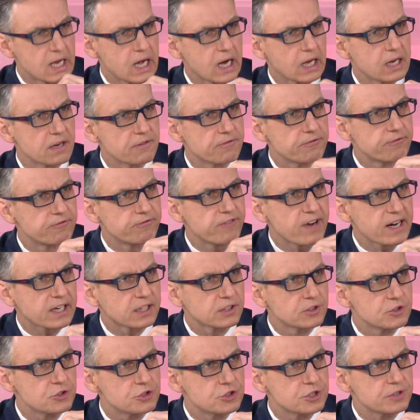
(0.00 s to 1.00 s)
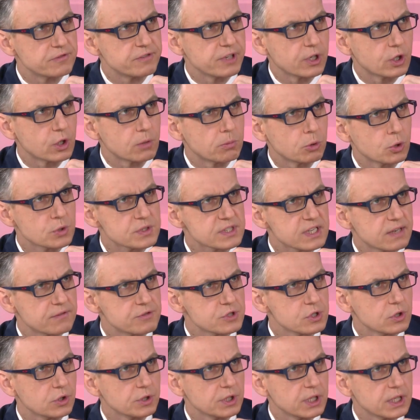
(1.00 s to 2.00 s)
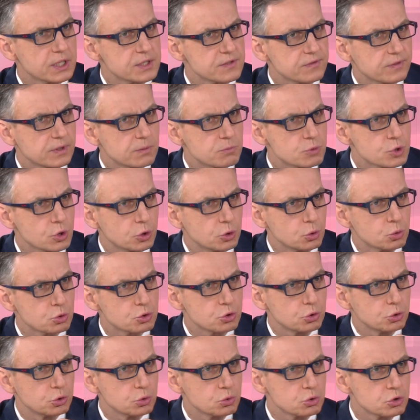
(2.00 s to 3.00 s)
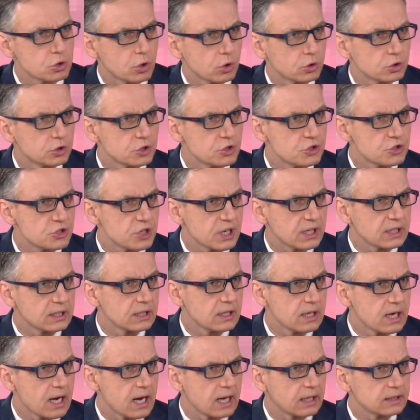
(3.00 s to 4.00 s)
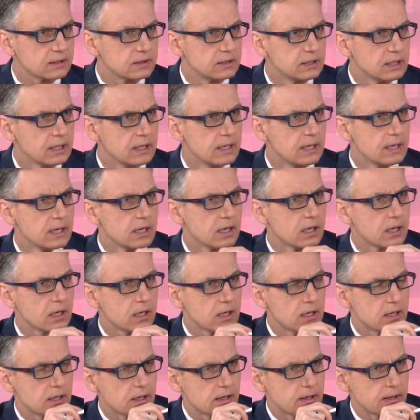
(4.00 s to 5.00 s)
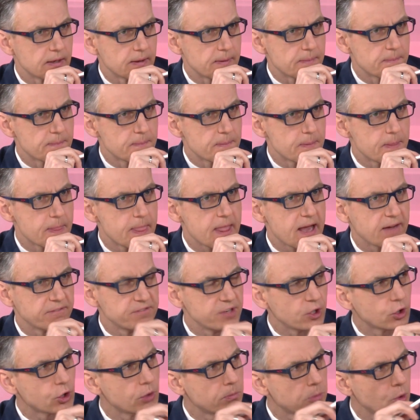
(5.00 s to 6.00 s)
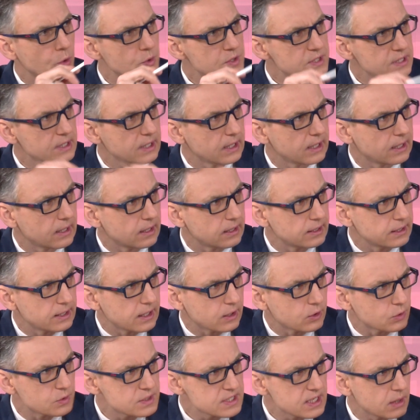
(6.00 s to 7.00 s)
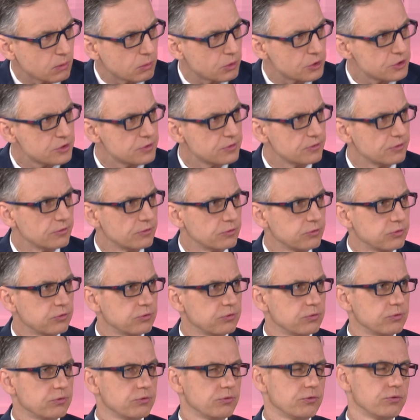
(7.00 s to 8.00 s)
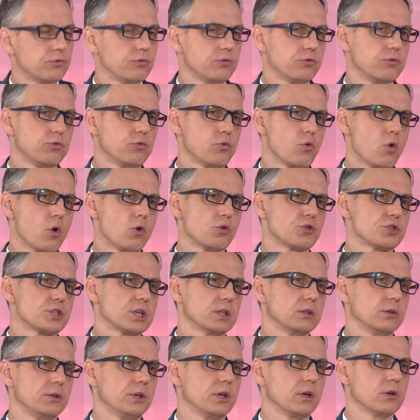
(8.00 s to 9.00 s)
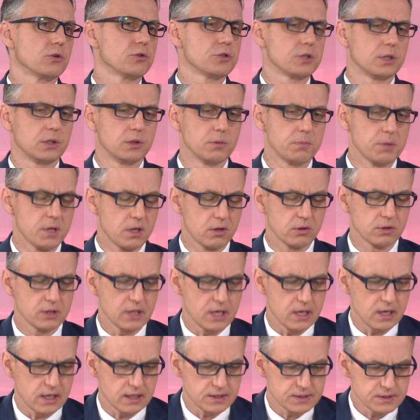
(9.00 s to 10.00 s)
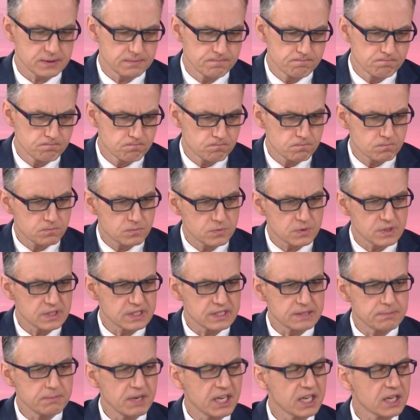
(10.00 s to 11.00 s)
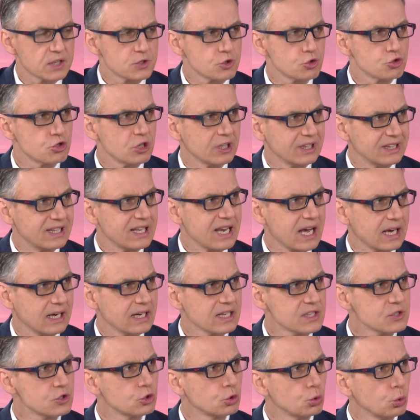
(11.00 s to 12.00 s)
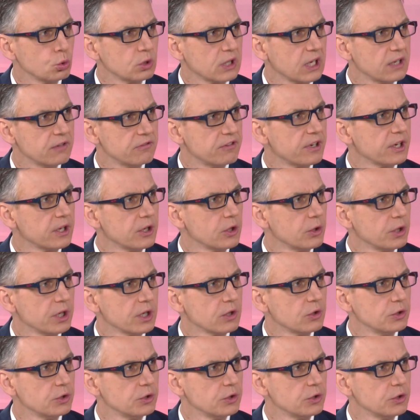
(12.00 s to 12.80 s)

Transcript: Ale fakt, że Wielkopolska Wschodnia jest w tym sojuszu już od trzech lat, e, a Wielkopolska jako całość mhm. włącza do niego się dopiero teraz, zmienia coś dla nas tutaj w regionie